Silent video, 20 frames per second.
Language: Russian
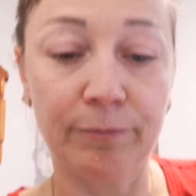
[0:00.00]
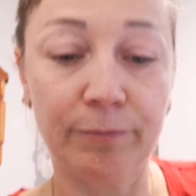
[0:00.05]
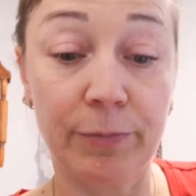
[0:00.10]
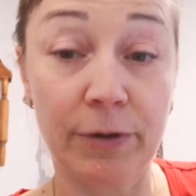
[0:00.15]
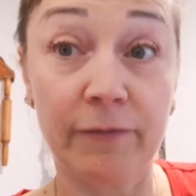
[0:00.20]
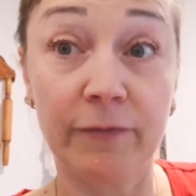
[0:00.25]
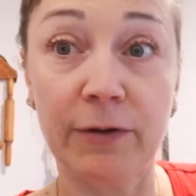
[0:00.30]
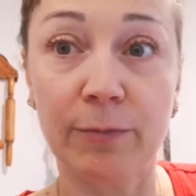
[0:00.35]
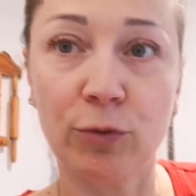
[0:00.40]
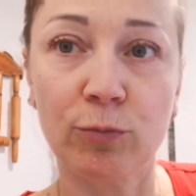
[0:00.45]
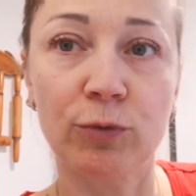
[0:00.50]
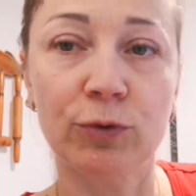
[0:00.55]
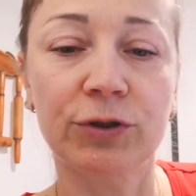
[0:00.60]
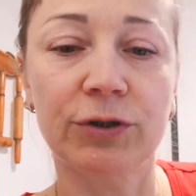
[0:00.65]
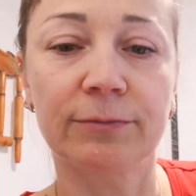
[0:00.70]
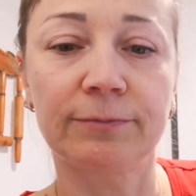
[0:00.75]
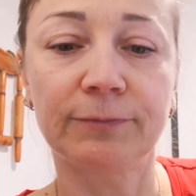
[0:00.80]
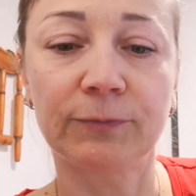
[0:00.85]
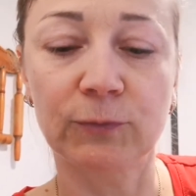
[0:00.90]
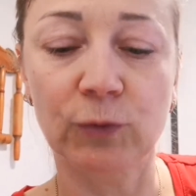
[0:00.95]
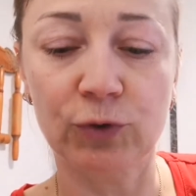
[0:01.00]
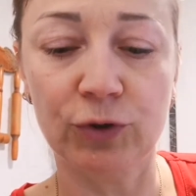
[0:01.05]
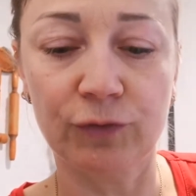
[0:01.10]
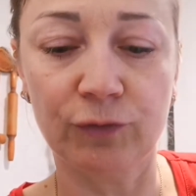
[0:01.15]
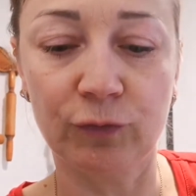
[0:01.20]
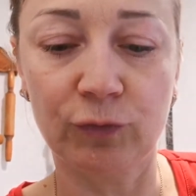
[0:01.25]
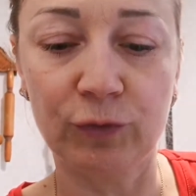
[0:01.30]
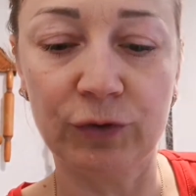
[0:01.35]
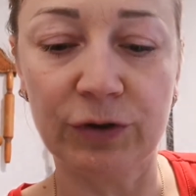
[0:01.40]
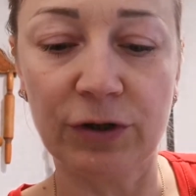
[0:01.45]
Правда, пробуйте.
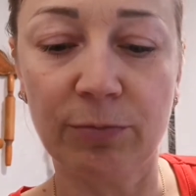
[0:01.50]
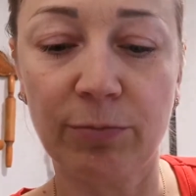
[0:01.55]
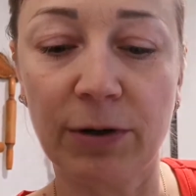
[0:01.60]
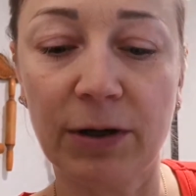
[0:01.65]
Очень вкусно и